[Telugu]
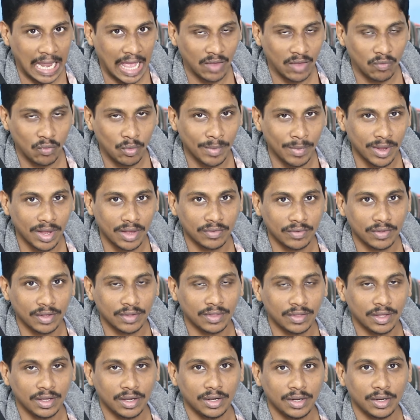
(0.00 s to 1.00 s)
లైవ్ ఇమేజెస్
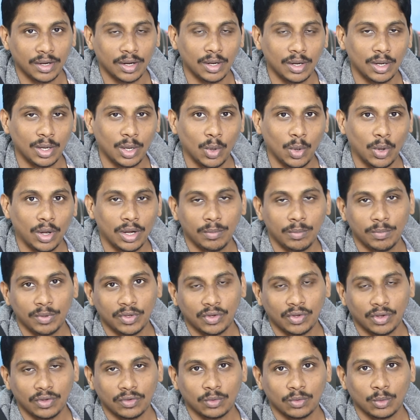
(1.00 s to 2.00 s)
అయితే ఇంటర్నెట్లో
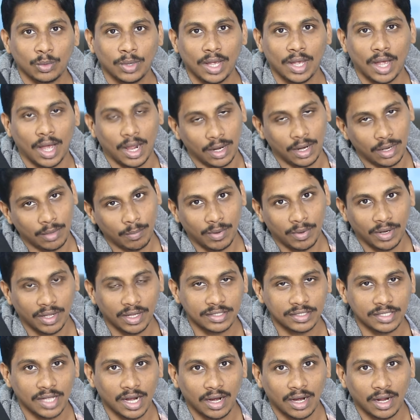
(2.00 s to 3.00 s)
కనిపించేస్తున్నాయి ఆల్రెడీ
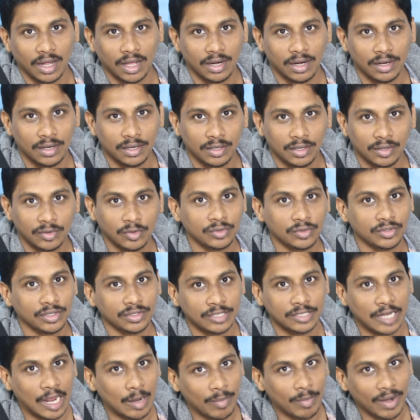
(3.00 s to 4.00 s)
ఇప్పటికే చాలా రకాల డీటెయిల్స్ వచ్చే
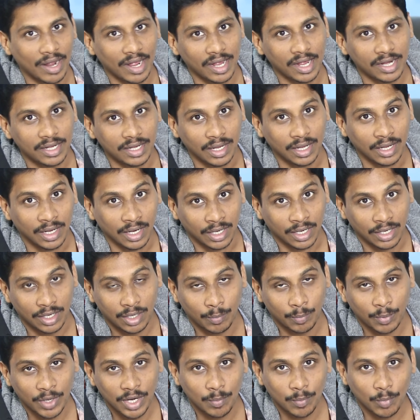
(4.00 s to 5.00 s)
స్నాప్డ్రాగన్
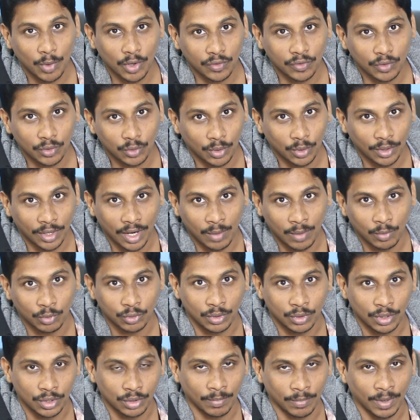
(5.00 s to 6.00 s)
ట్రిప్లేట్ ప్రాసెసర్తో
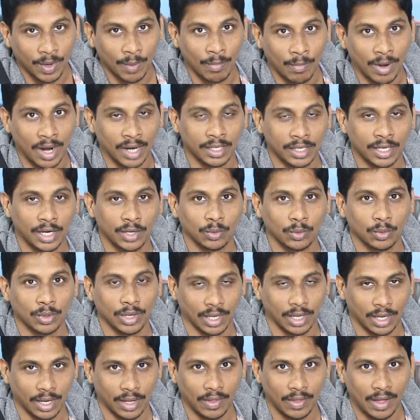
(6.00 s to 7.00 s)
రాబోతున్నట్టు మనం
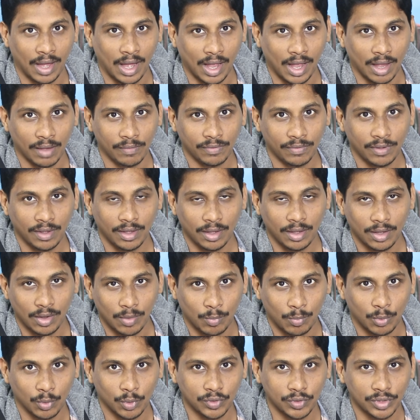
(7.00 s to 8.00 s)
మాట్లాడుకున్నాం కదా అయితే
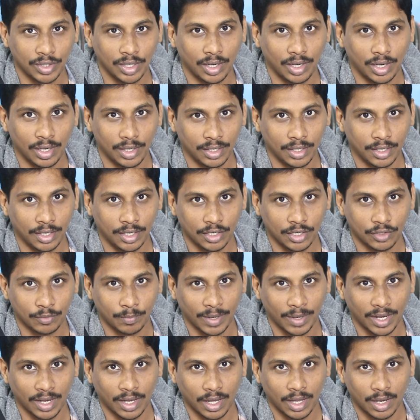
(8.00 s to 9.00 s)
ఇప్పుడు వచ్చిన డీటెయిల్స్
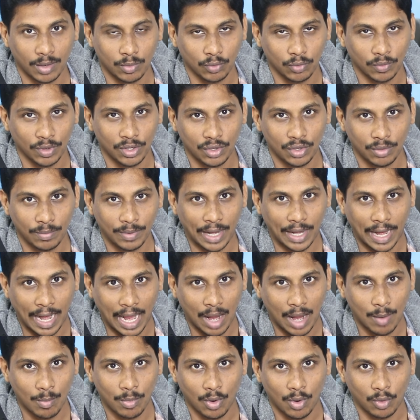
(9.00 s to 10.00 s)
ప్రకారం ట్వెల్వ్ జీబీ
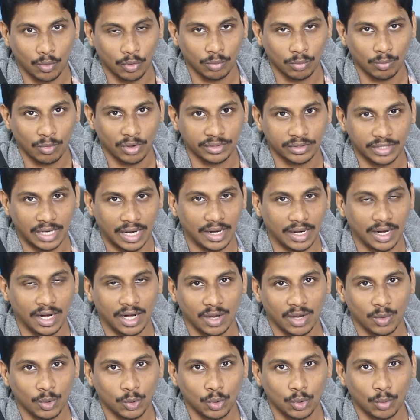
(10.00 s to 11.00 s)
ర్యామ్ అవుట్ ఆఫ్ బాక్స్
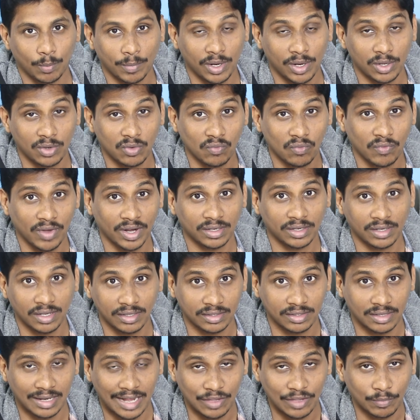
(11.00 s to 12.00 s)
ఆండ్రాయిడ్ లెవెన్తో పాటు
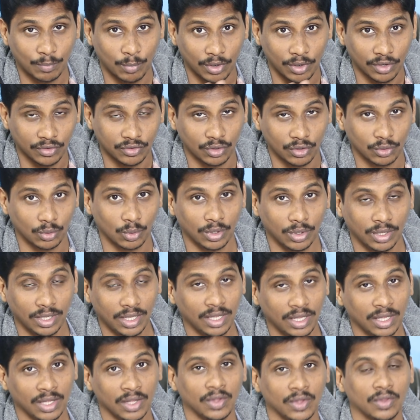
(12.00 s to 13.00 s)
వెక్టస్ గ్లాస్ ప్రొటెక్షన్ తోటి
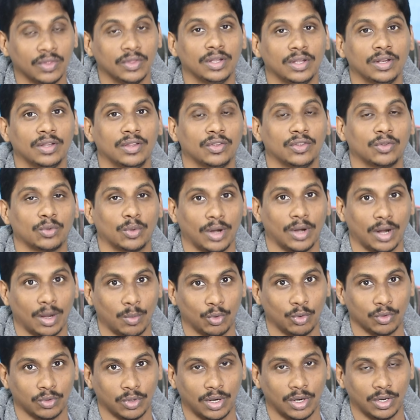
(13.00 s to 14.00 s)
దీన్ని తీసుకుని
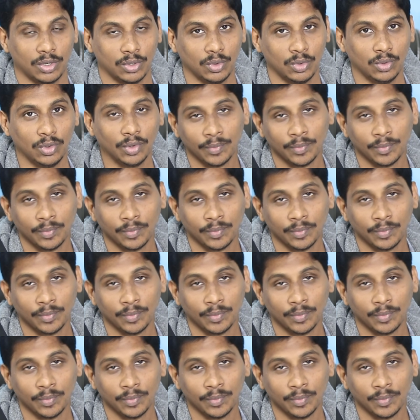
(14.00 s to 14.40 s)
రాబోతున్నట్టు